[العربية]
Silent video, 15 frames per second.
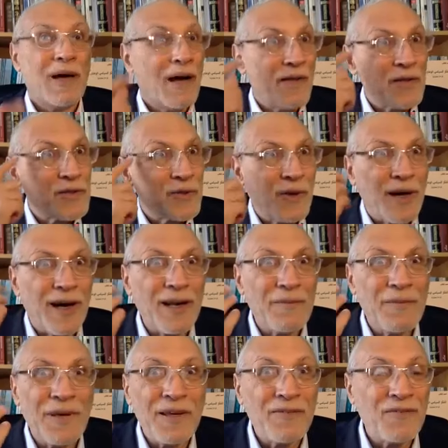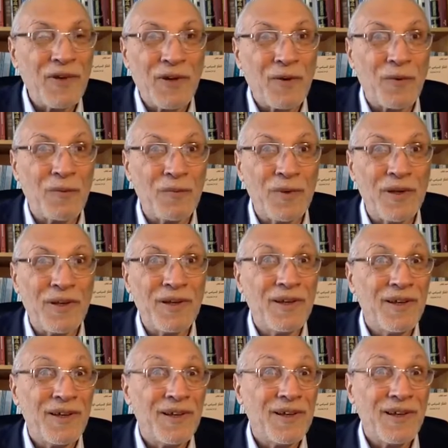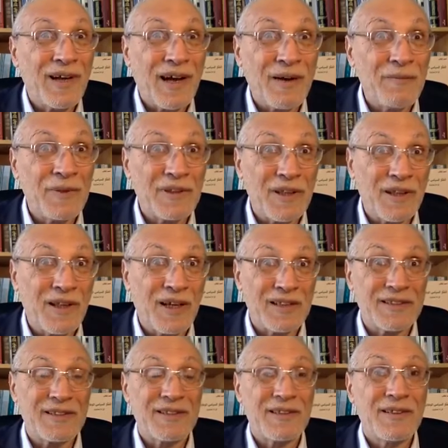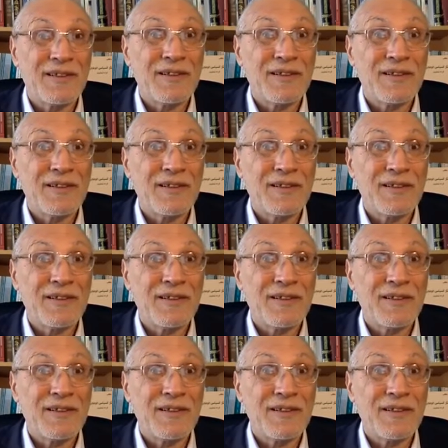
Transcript: هذا السؤال ما يفكرون به عامة الناس